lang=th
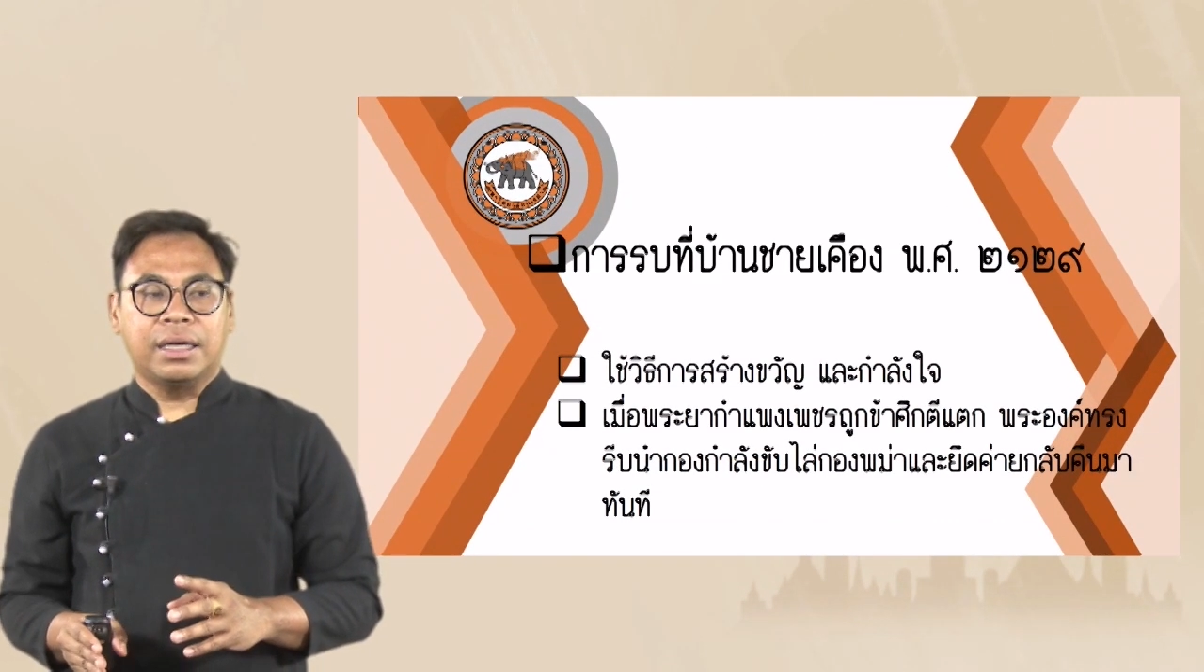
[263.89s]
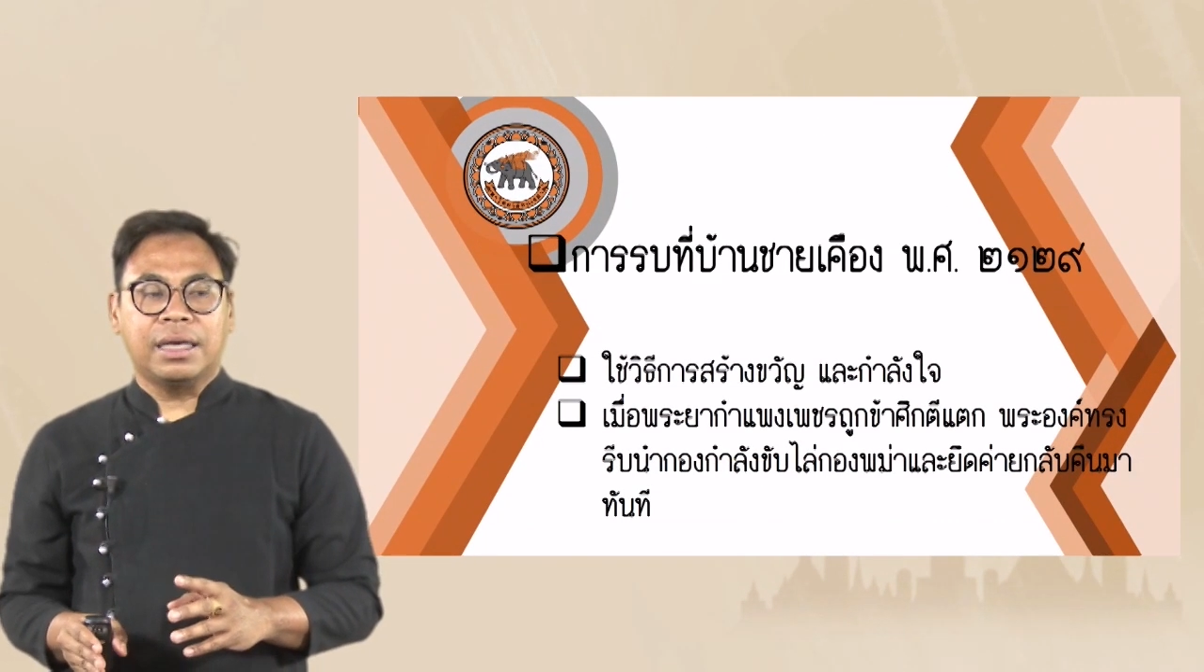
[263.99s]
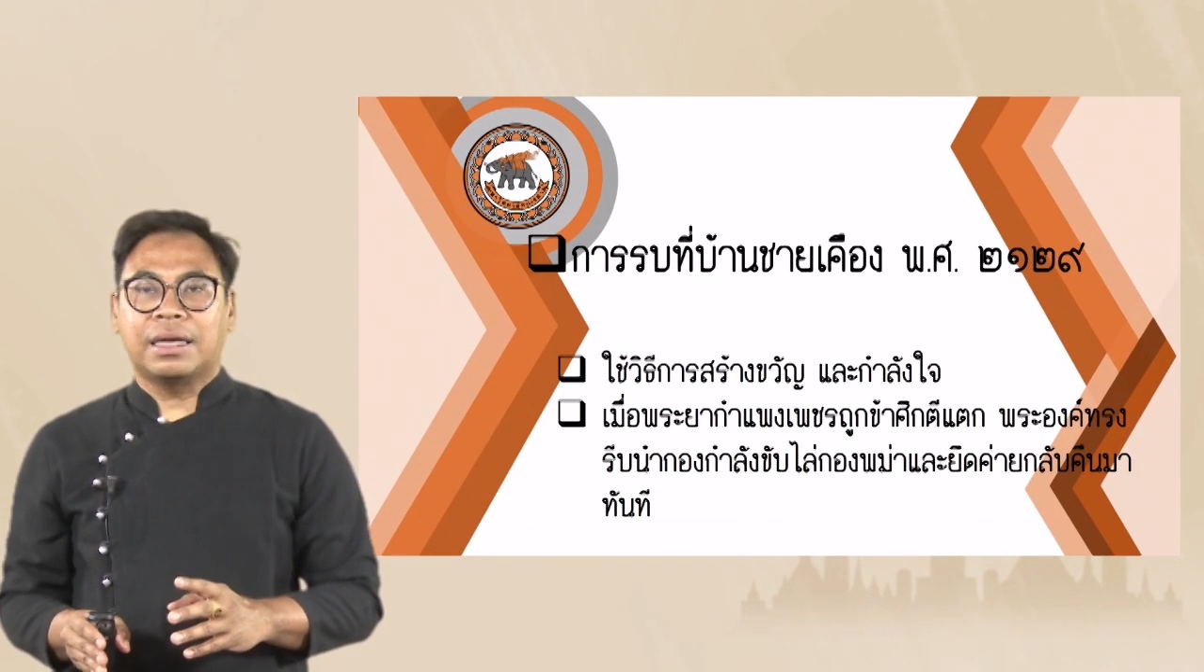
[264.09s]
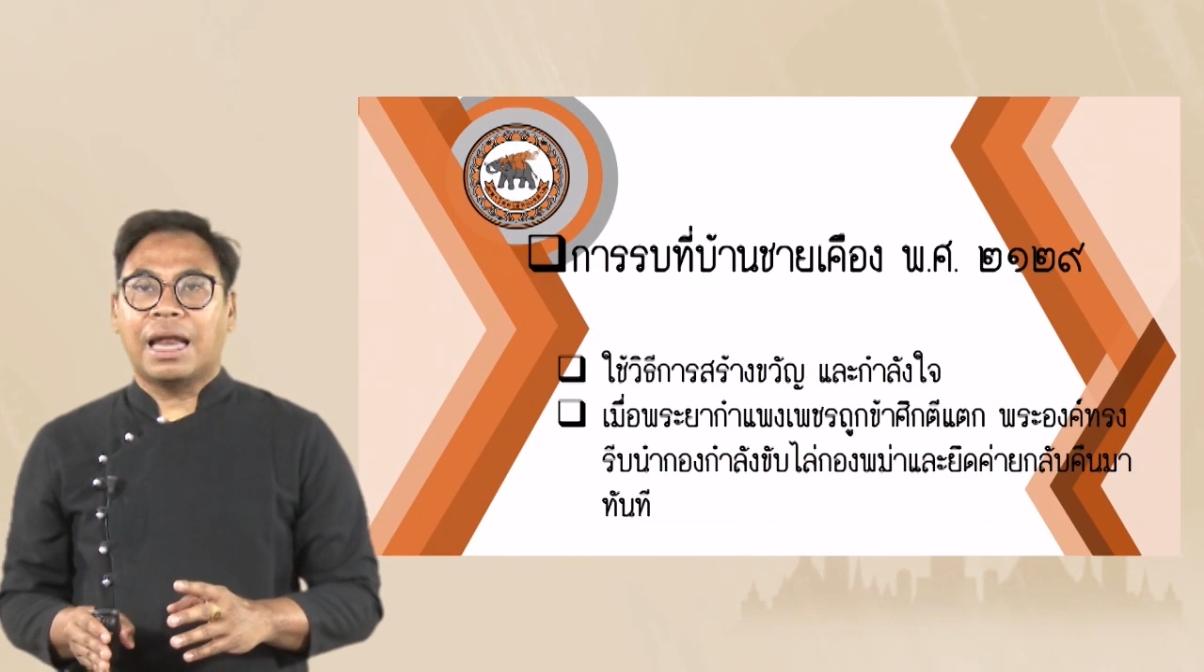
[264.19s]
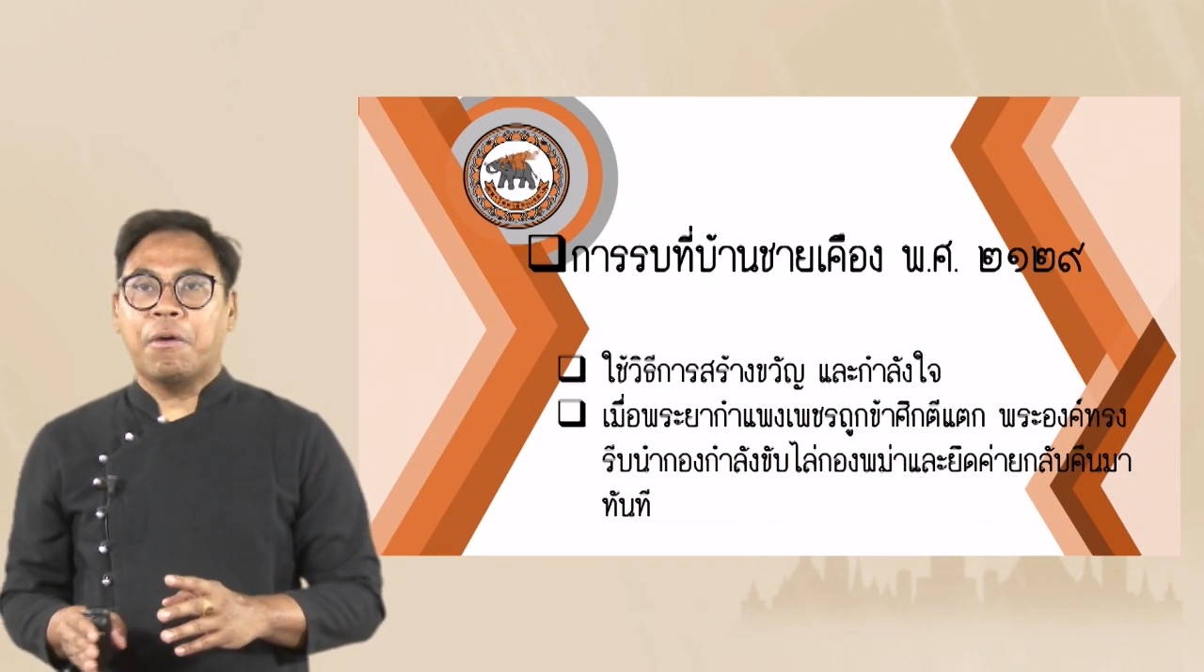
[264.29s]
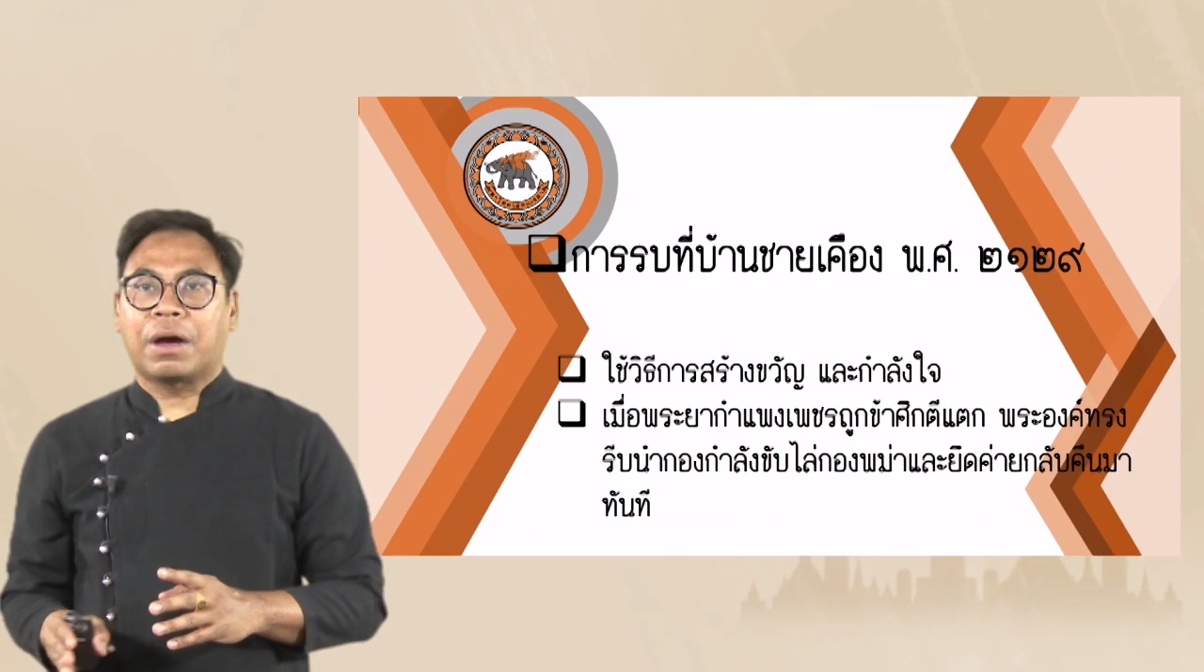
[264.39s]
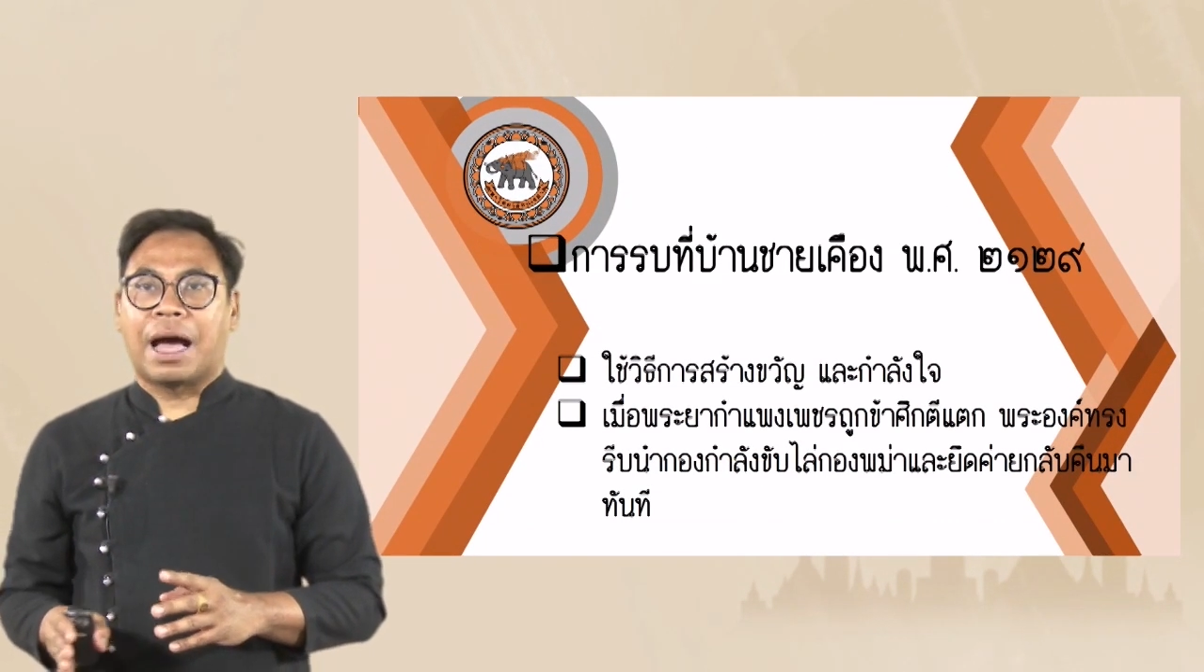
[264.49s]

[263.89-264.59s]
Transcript: ที่เล่า